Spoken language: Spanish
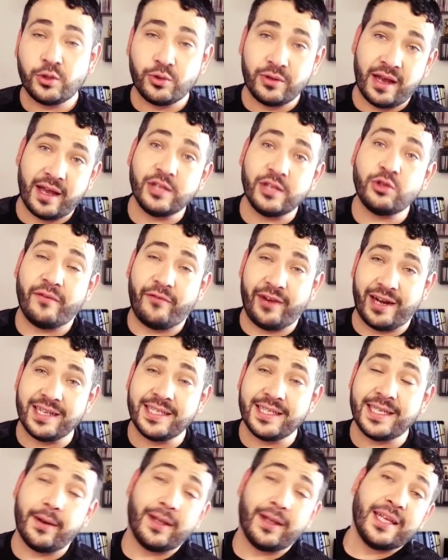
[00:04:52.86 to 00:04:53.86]
una,
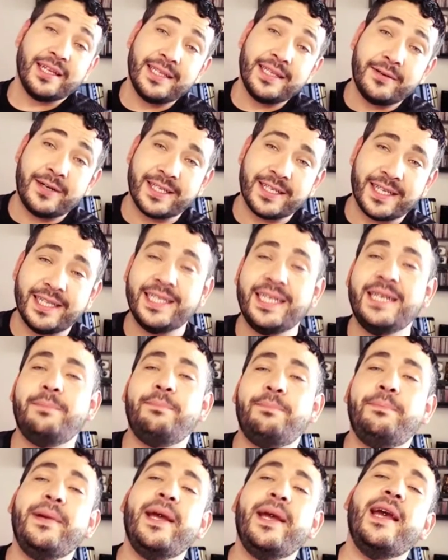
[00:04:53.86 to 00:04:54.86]
fragancia bastante
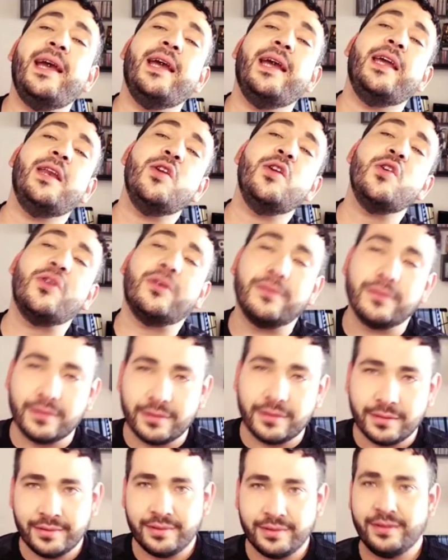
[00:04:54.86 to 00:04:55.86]
versátil, pero,
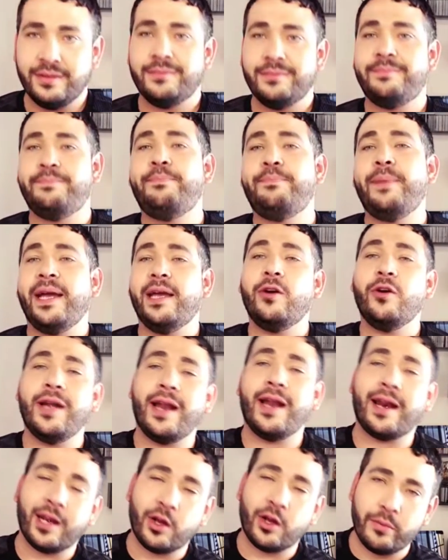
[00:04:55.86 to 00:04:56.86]
pero
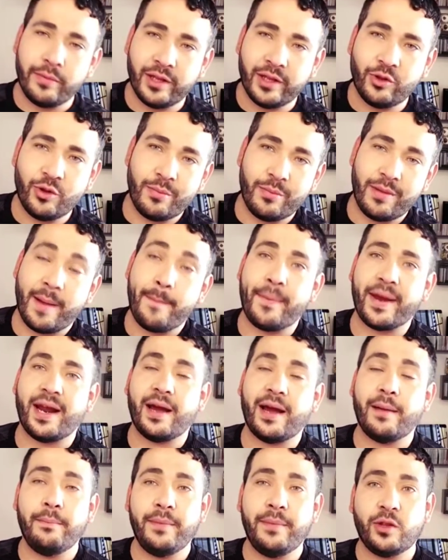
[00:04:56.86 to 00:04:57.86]
la recomiendo más
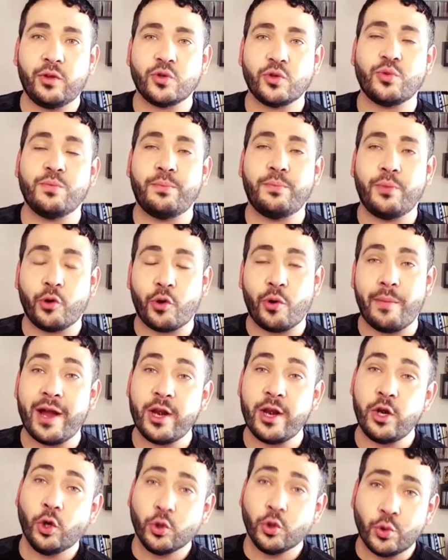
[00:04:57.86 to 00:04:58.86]
para ámbitos un poco
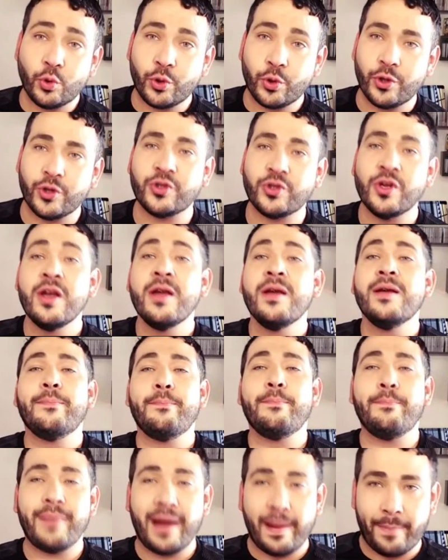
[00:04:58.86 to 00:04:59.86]
más nocturnos,
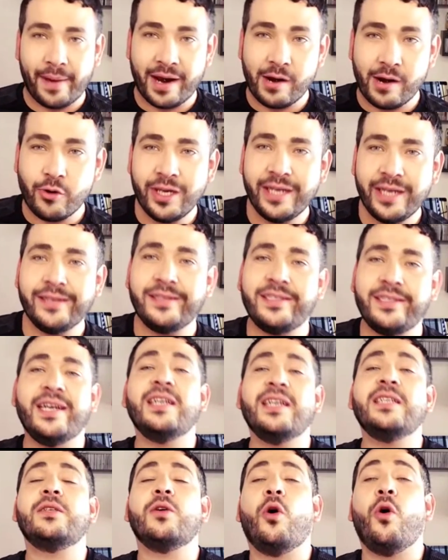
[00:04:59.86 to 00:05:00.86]
más para
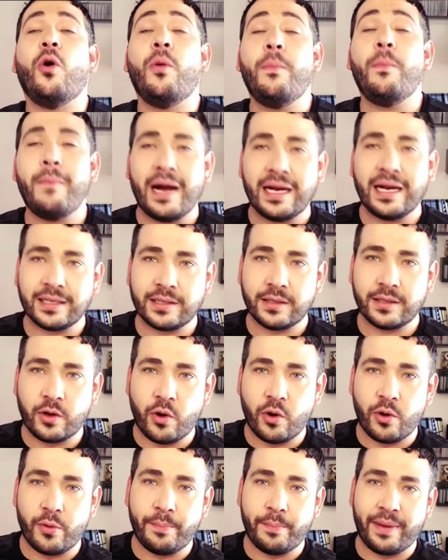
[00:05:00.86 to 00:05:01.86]
boliches o más
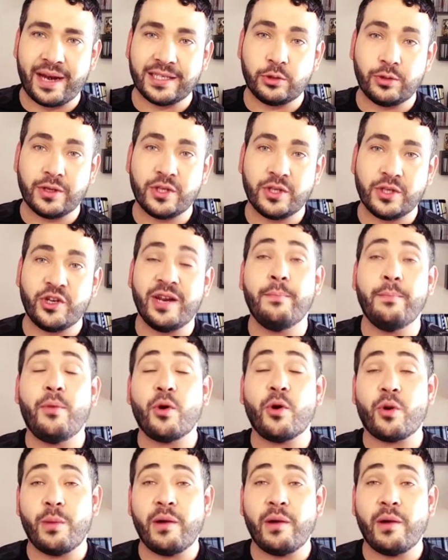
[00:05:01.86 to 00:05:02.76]
para situaciones un poco